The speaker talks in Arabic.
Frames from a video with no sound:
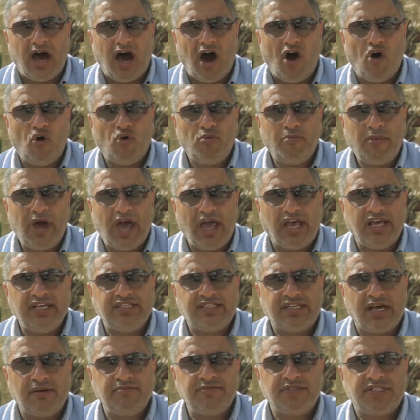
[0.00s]
أو ماء
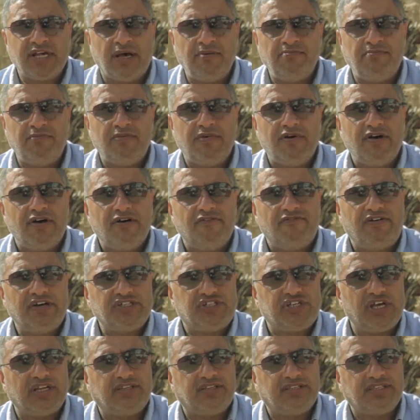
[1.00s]
زمزم
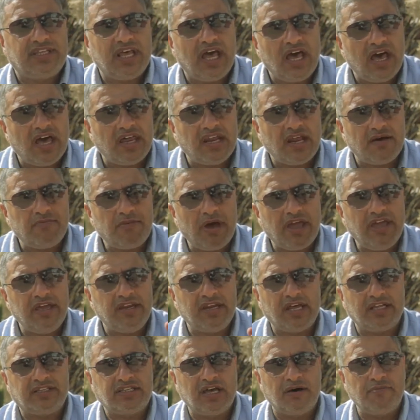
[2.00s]
فشتان
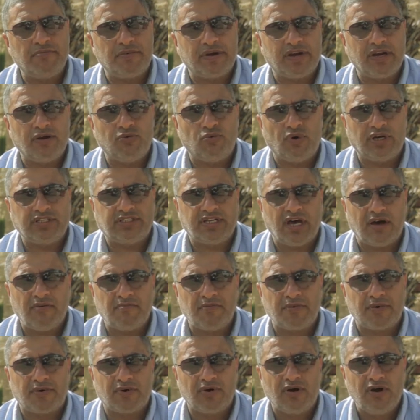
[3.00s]
بين تمر
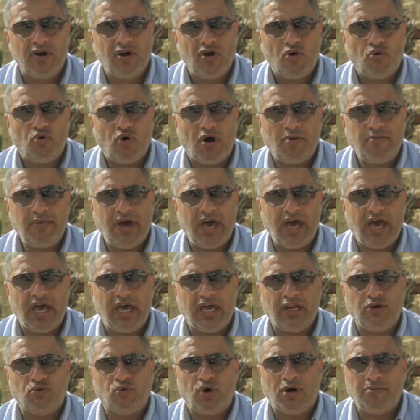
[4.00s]
وتمر
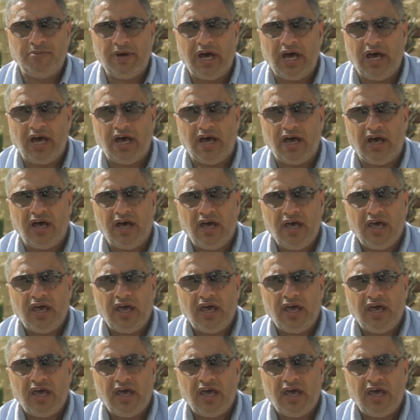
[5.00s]
وماء وماء